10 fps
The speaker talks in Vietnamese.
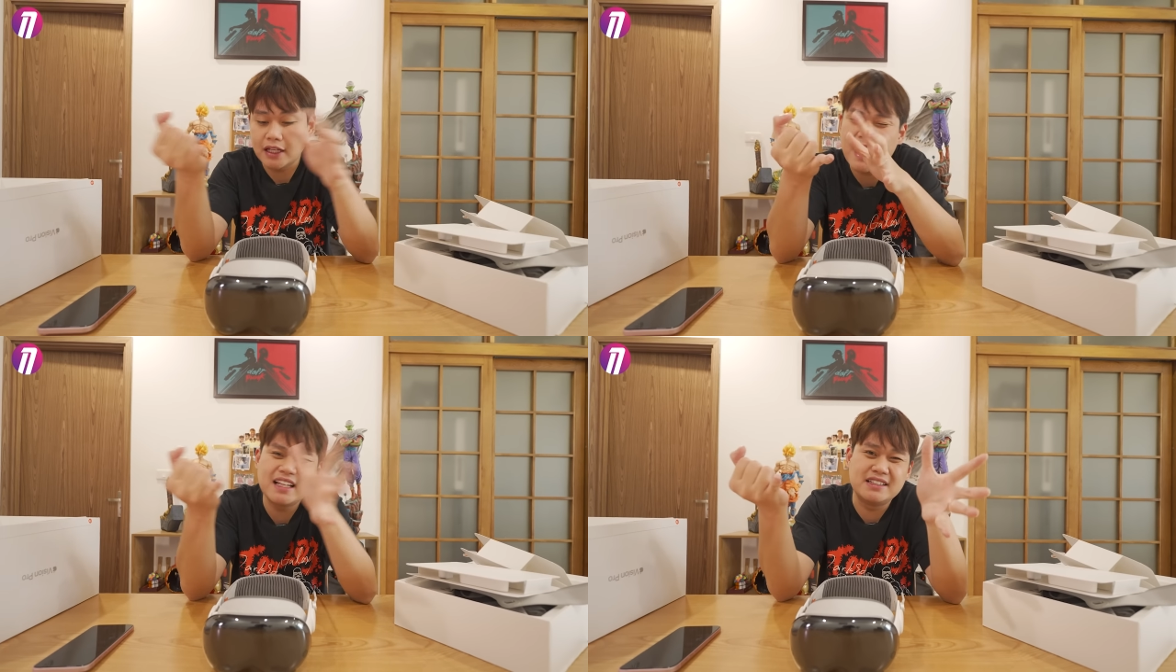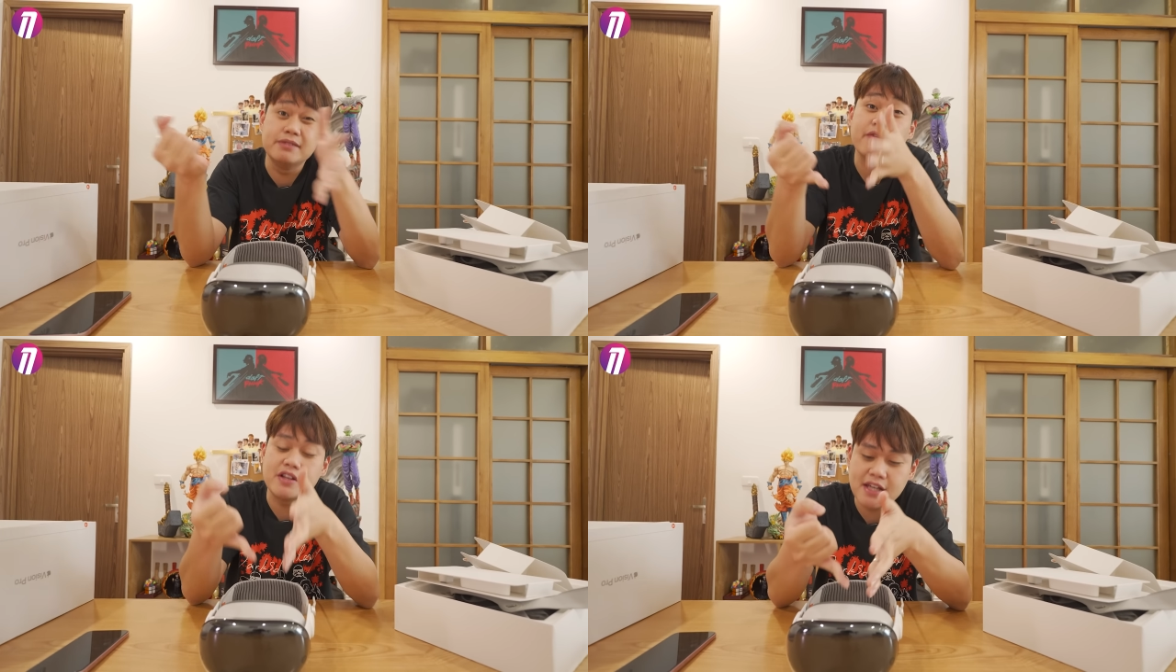Thật ra thì
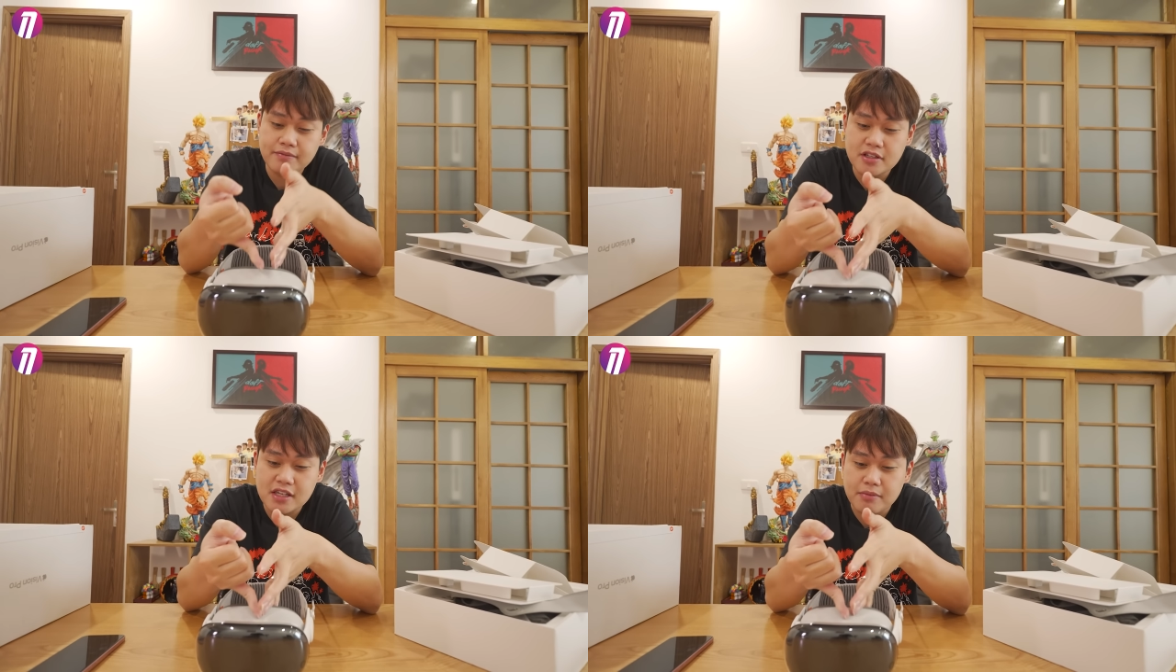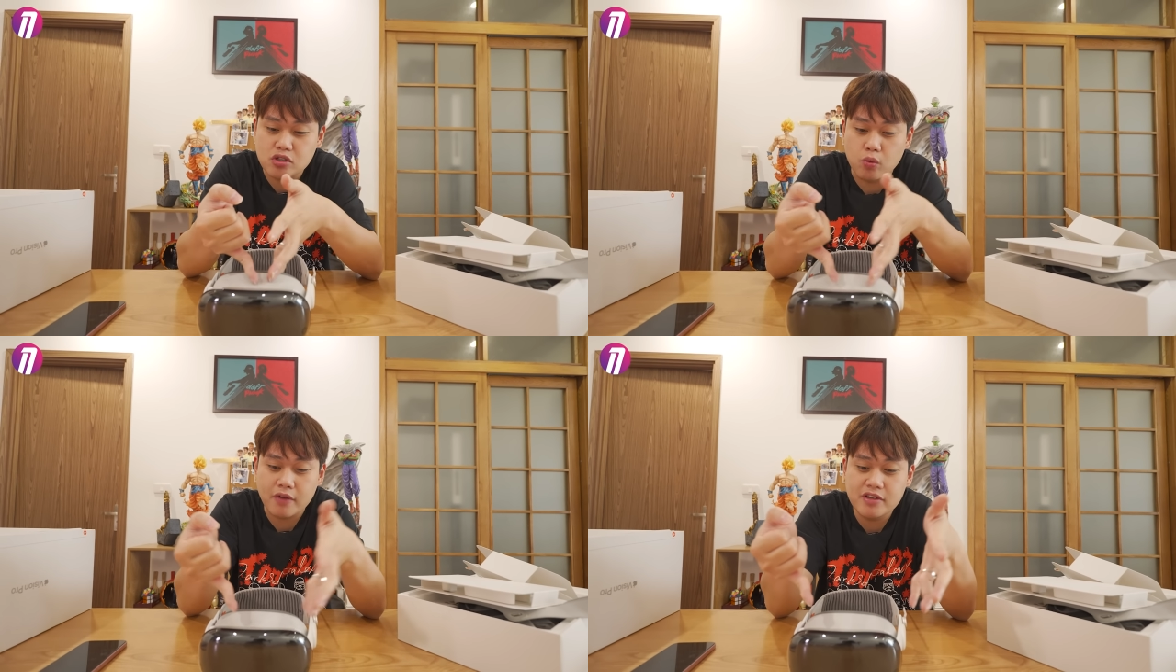90% những gì mình
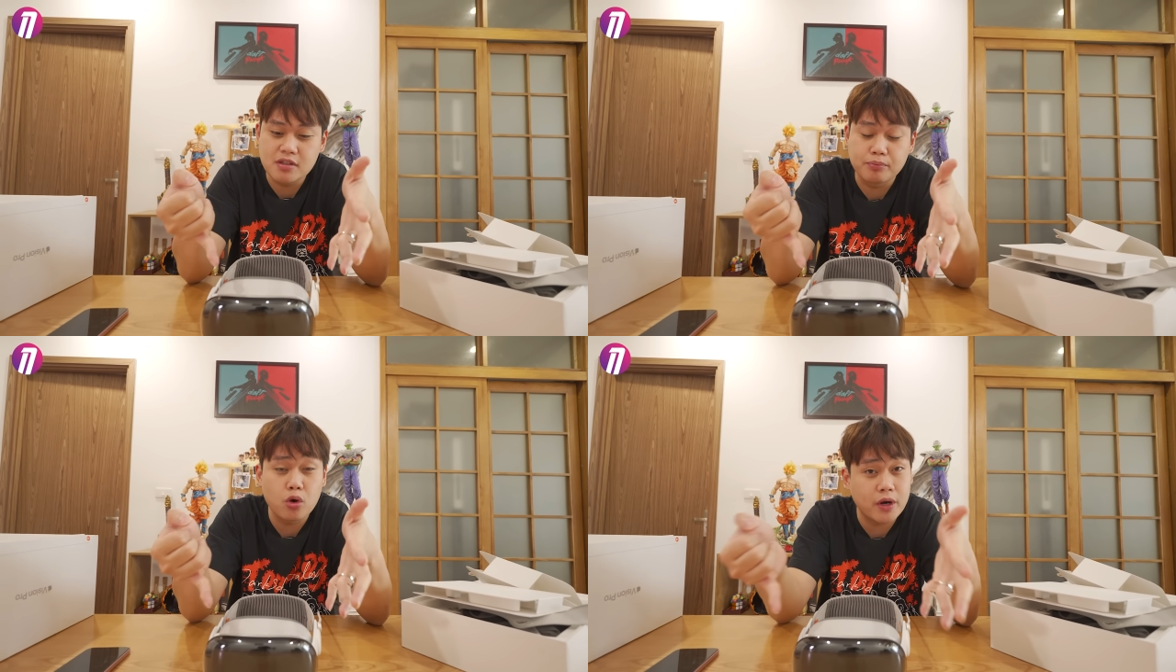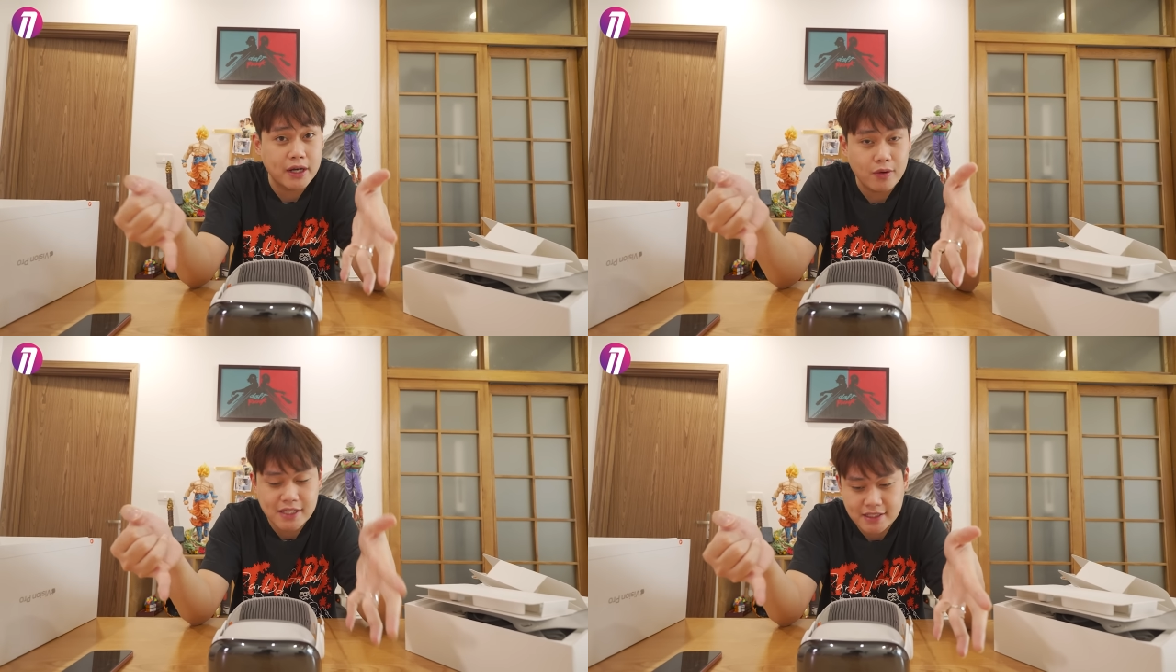dùng cái Vision Pro này
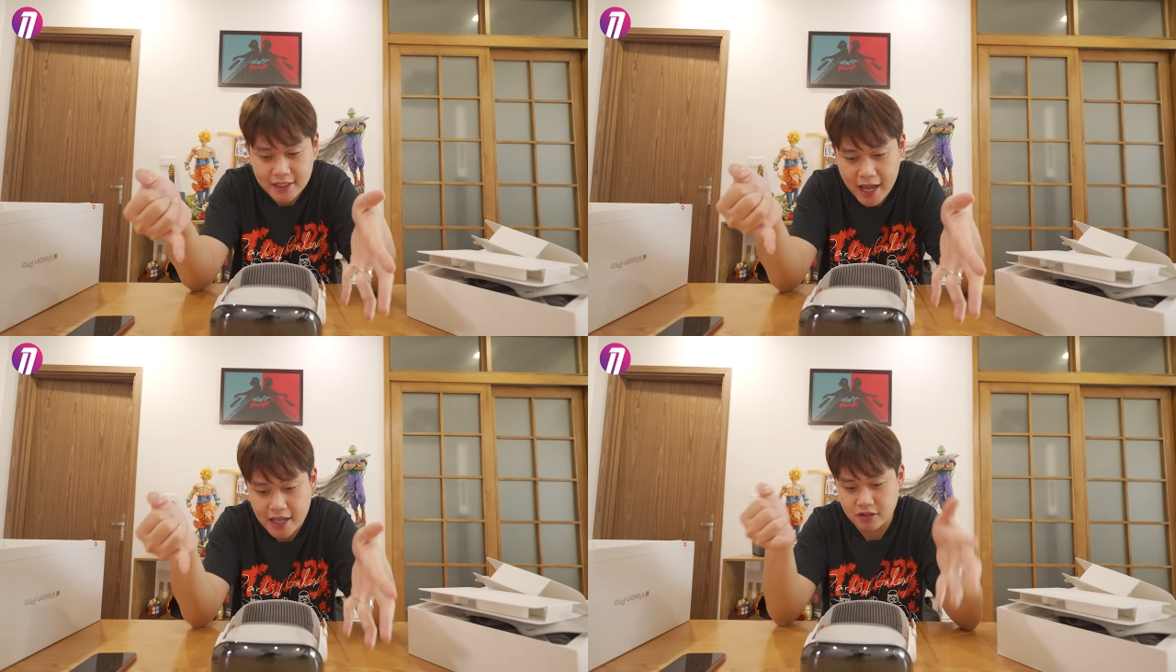đều là giải trí cả.